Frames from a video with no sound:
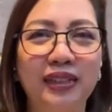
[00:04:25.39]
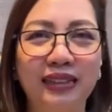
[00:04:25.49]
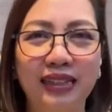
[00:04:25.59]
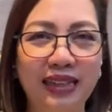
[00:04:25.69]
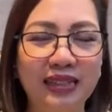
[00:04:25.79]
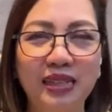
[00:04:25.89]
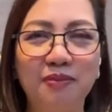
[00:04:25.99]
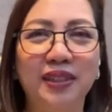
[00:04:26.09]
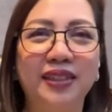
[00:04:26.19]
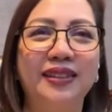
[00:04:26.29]
tila hindi
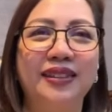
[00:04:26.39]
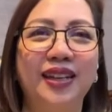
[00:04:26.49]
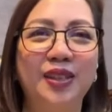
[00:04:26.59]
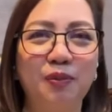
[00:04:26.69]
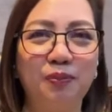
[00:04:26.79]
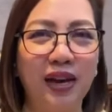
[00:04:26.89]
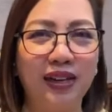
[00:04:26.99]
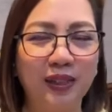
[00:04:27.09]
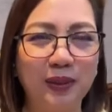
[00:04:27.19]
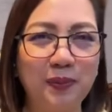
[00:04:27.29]
maganda yung parang